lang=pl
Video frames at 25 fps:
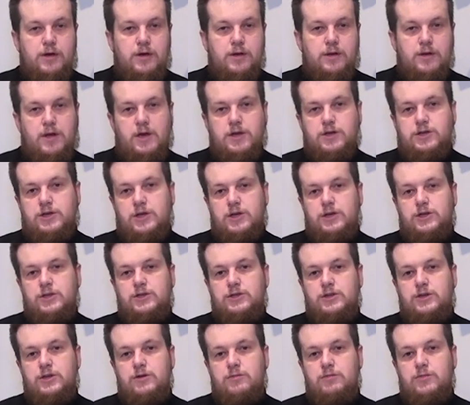
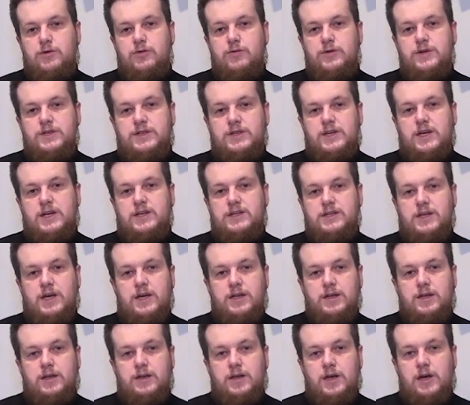najczęściej były
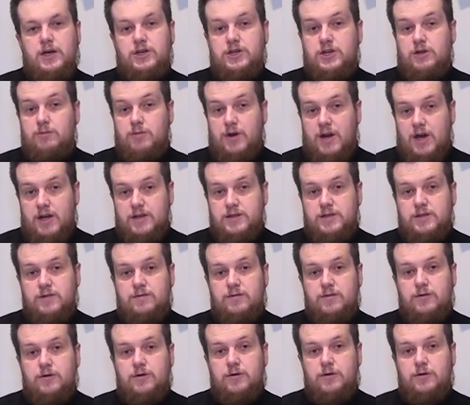skazane na
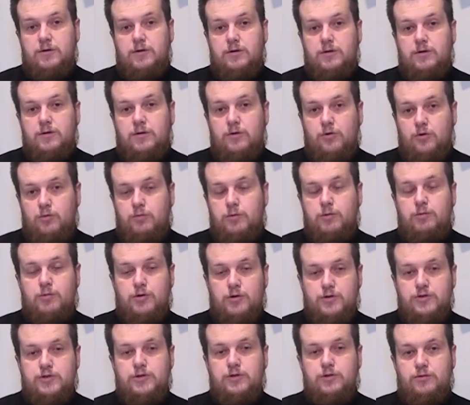żebractwo lub
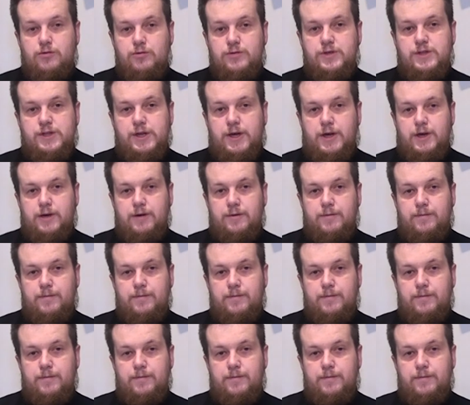prostytucję.